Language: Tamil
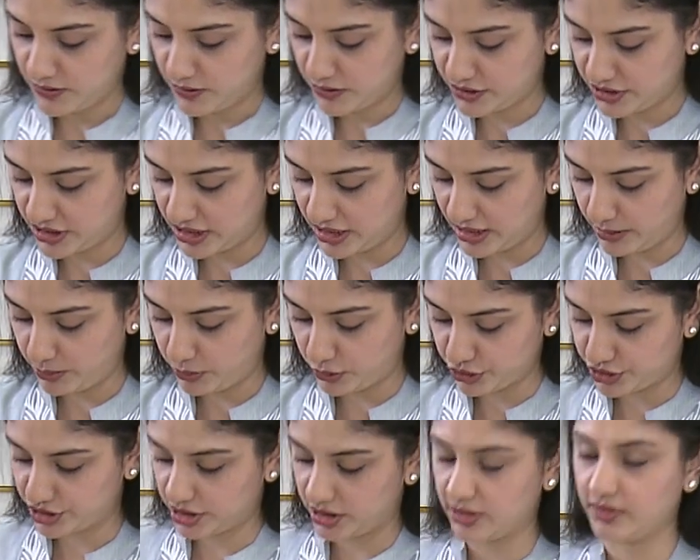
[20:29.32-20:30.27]
ஒரு சின்ன
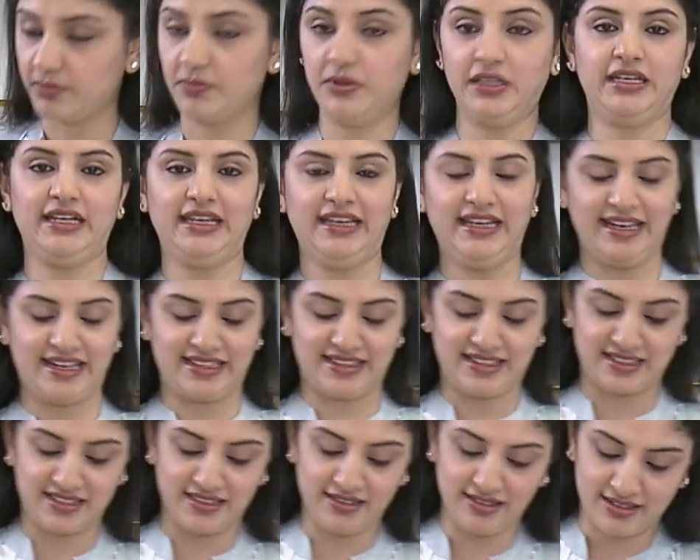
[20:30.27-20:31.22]
போர்ஷன் இப்படி கிள்ளி
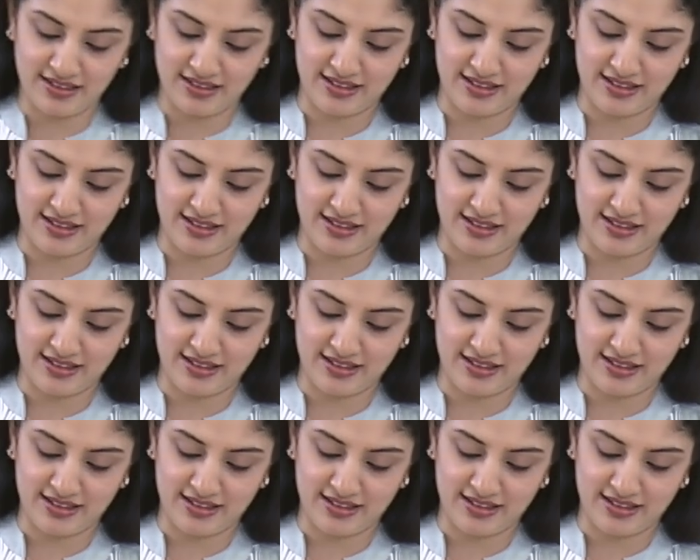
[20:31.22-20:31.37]
எடுத்துகிட்டு